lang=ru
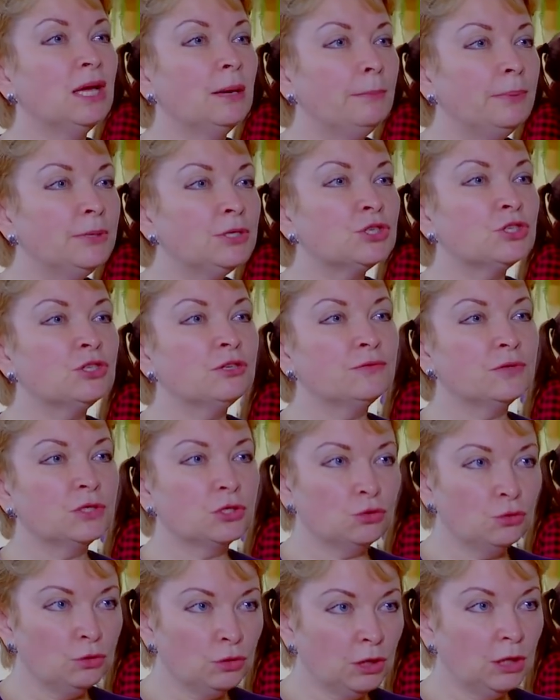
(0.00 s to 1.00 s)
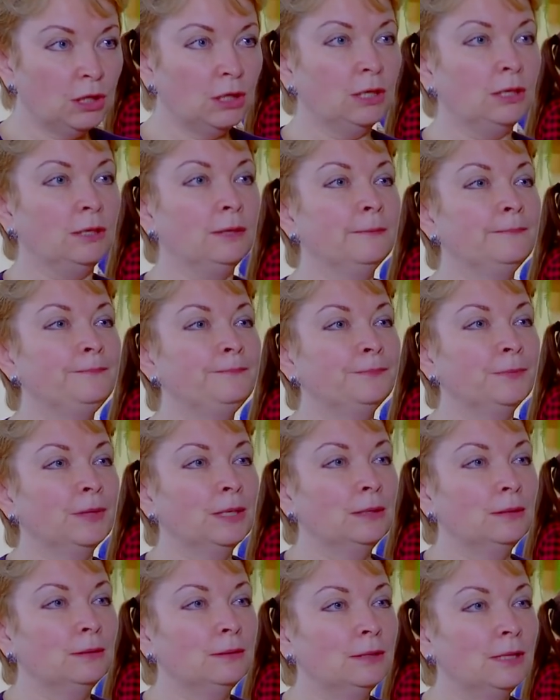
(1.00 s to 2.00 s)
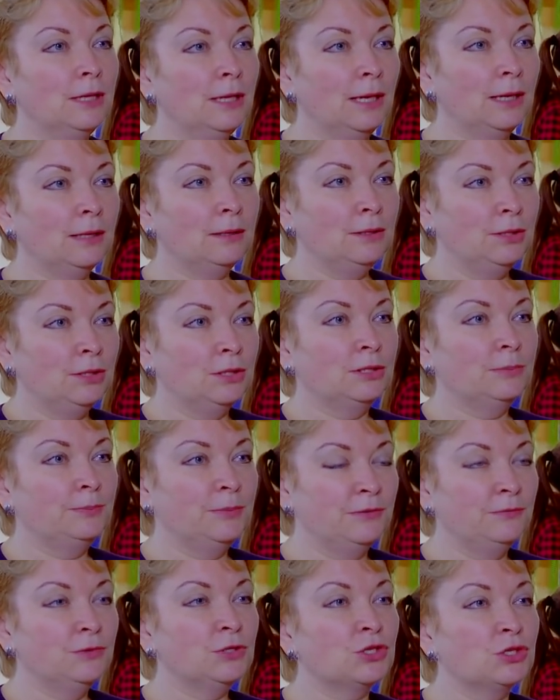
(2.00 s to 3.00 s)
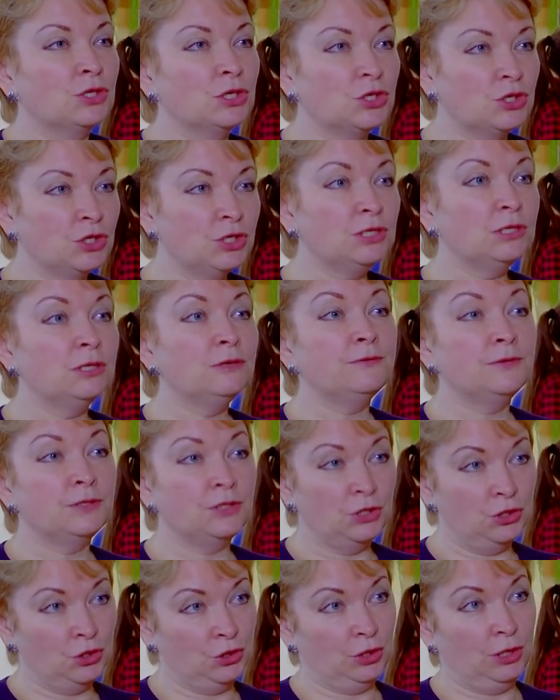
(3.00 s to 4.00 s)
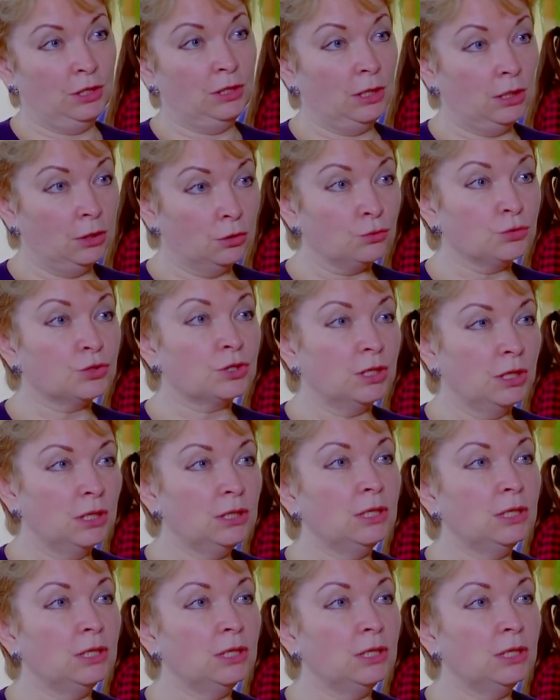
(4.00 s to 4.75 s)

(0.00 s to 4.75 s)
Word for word: необычно высокие для их привычной жизни физические нагрузки.